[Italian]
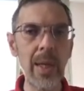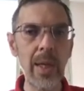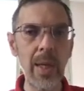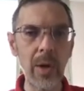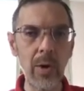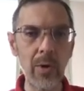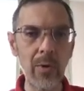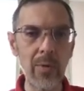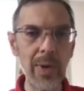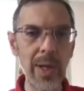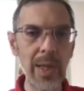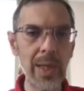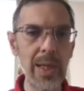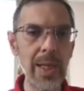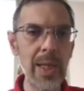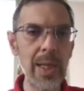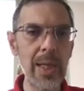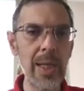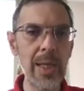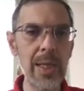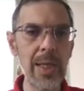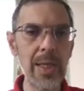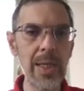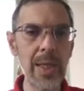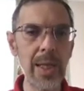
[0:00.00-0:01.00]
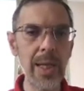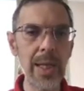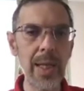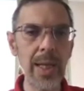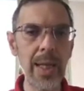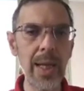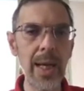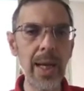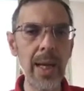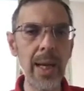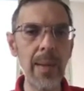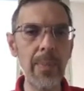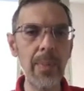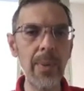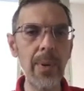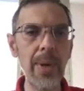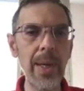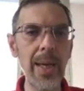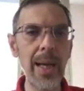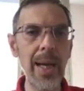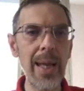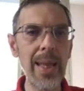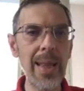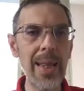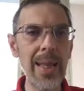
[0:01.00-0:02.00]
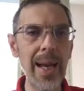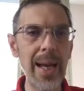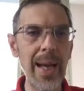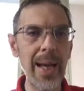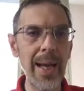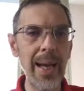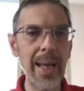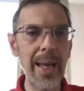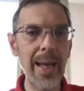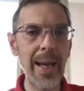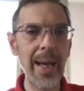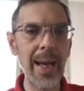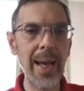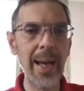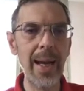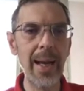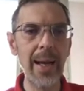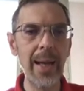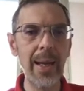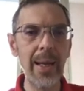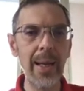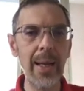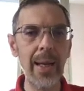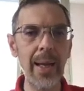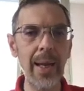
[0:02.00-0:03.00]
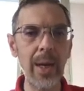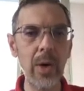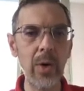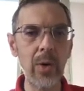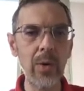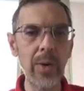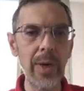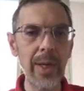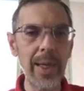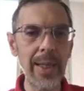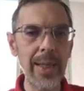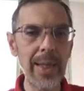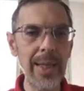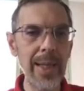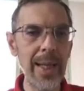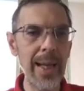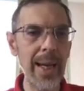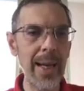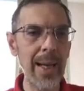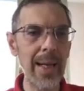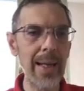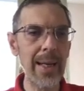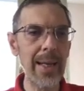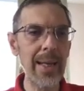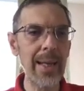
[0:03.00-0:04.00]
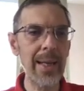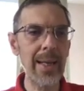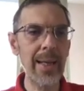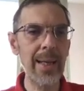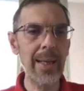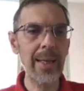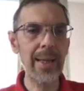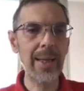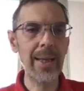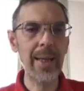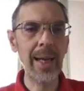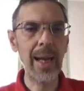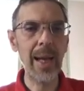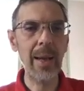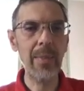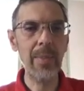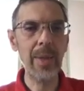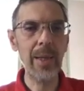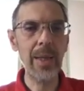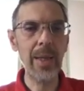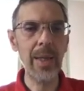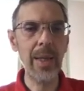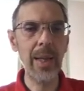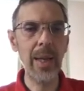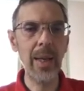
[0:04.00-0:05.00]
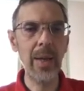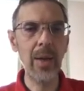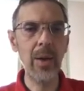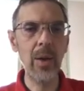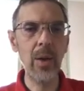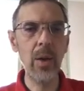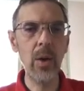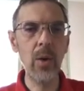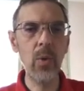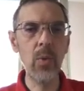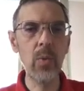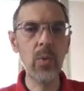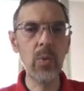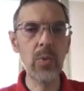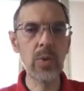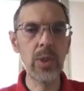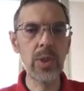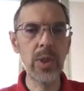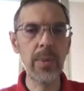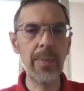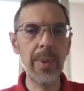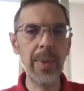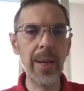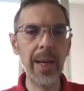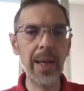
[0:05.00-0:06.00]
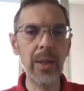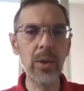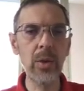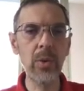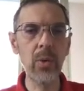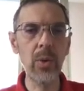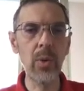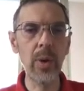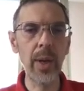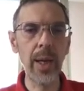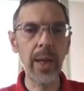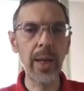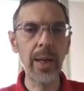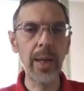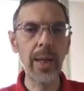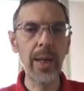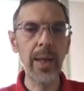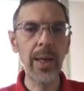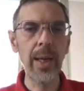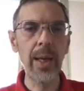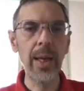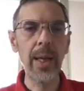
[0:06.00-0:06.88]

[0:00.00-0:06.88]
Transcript: convertirli in stringa e poi andare a eh, concatenarli tramite eh, un separatore